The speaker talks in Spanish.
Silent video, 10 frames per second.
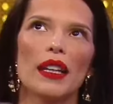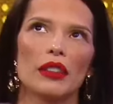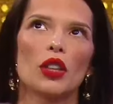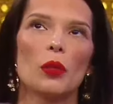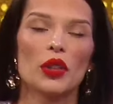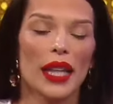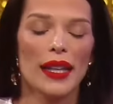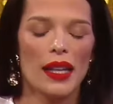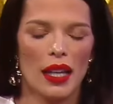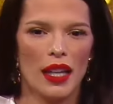como te
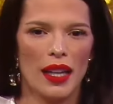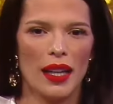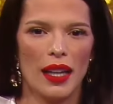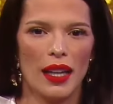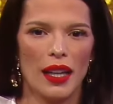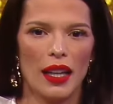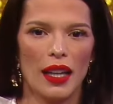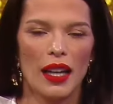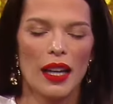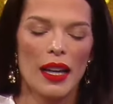dije, eh,
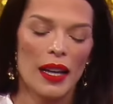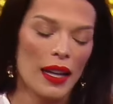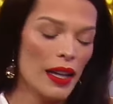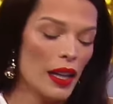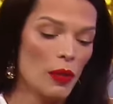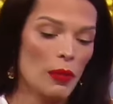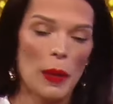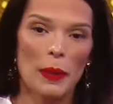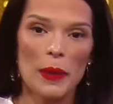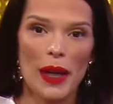mis
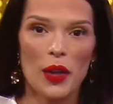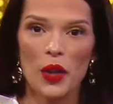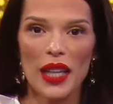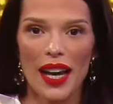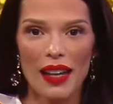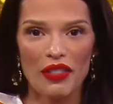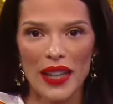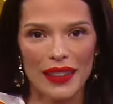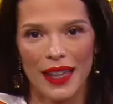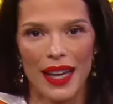primeros días
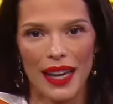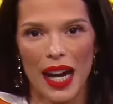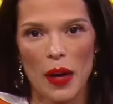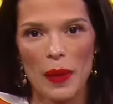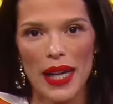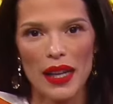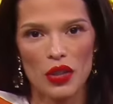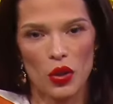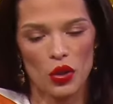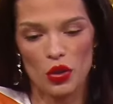frente a la cámara,
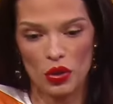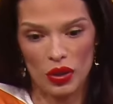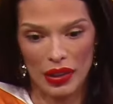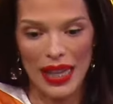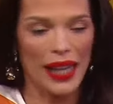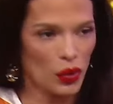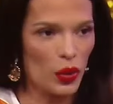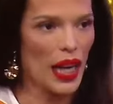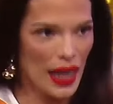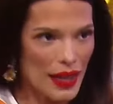yo de
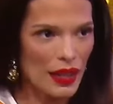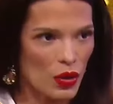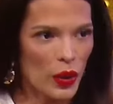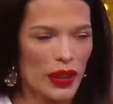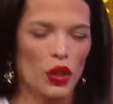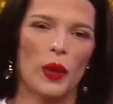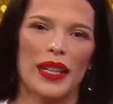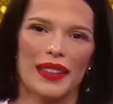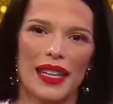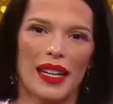naturaleza soy
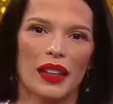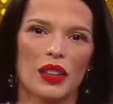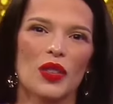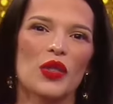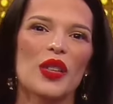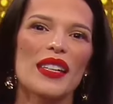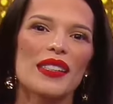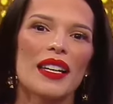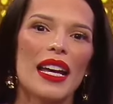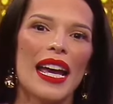introvertida, entonces
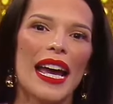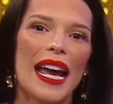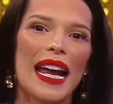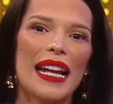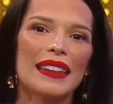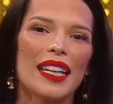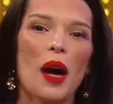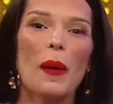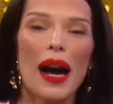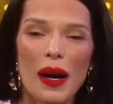el
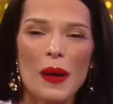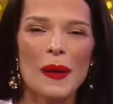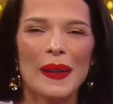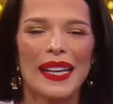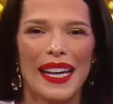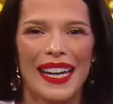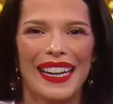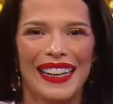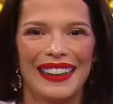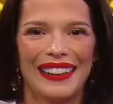trabajo
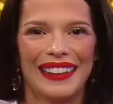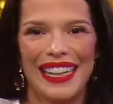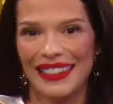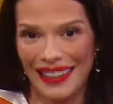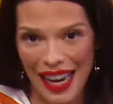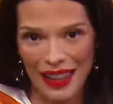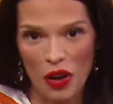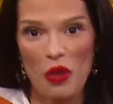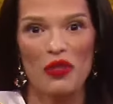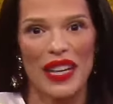de de estar
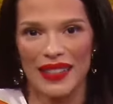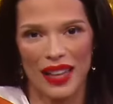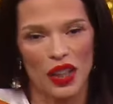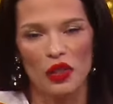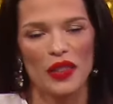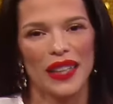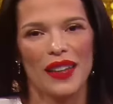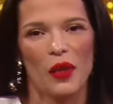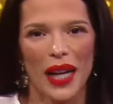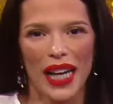conversando frente
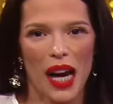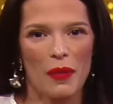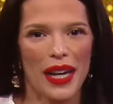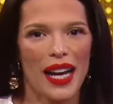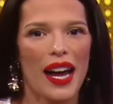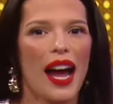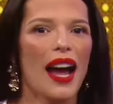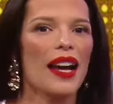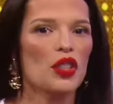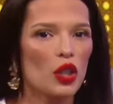a una cámara
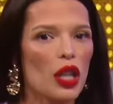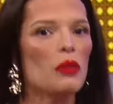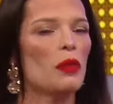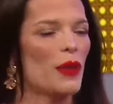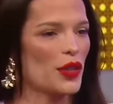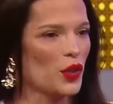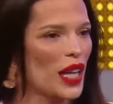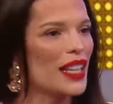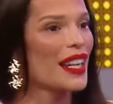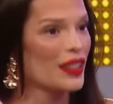ha hecho que mi
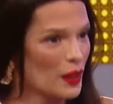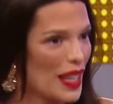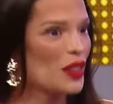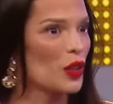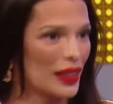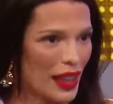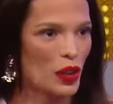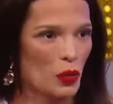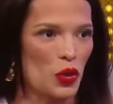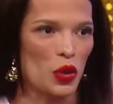personalidad se vaya
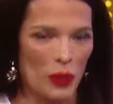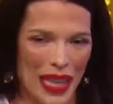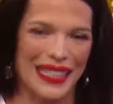soltando mucho más.